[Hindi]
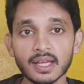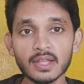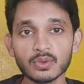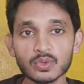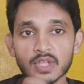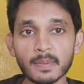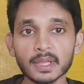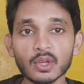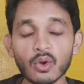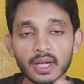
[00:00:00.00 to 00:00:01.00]
हाँ, दूसरे
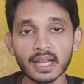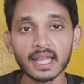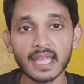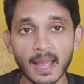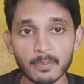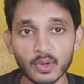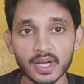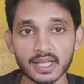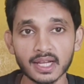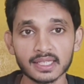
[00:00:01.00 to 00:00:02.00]
बंदे को हटा के आपको
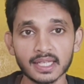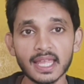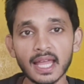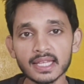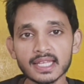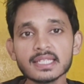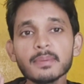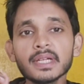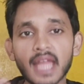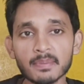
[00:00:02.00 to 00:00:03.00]
एड कर देंगे यानी
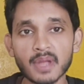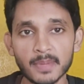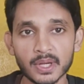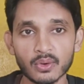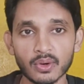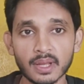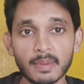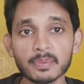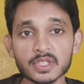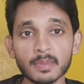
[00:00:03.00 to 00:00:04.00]
किसी भी टाइप का वीडियो हो
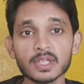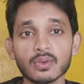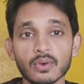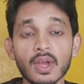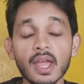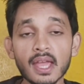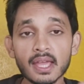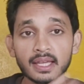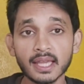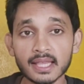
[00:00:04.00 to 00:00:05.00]
अब आप समझ लो
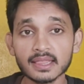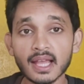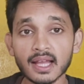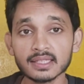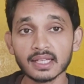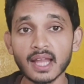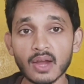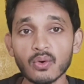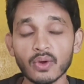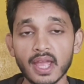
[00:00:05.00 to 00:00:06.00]
कितना इतना
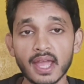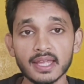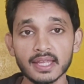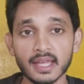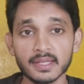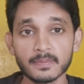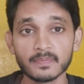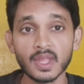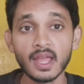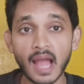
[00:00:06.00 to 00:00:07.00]
खतरनाक हो गया है एआई
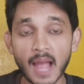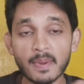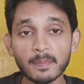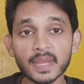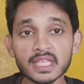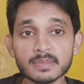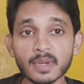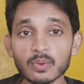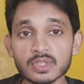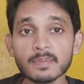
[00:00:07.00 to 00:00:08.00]
अभी बीच
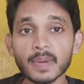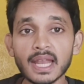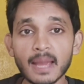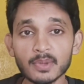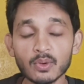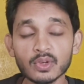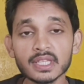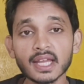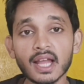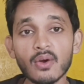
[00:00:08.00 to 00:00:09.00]
में कुछ दिन पहले आप लोगों ने
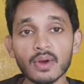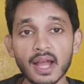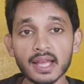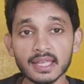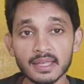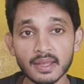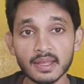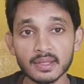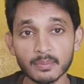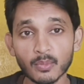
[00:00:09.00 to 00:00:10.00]
देखा होगा कि
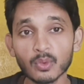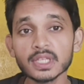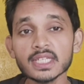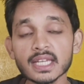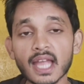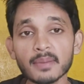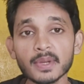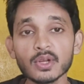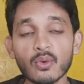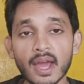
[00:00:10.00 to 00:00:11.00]
मोदी जी का एक
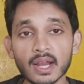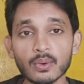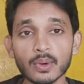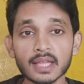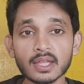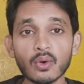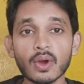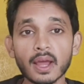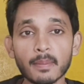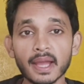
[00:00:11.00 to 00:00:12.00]
वीडियो वायरल हो रहा था
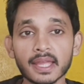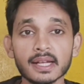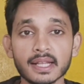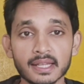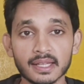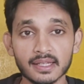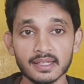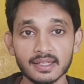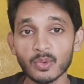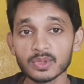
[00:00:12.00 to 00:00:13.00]
वो गरबा खेल रहे
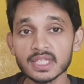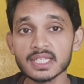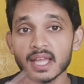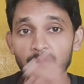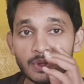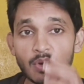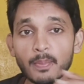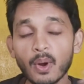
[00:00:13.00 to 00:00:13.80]
हैं मोदी जी का वीडियो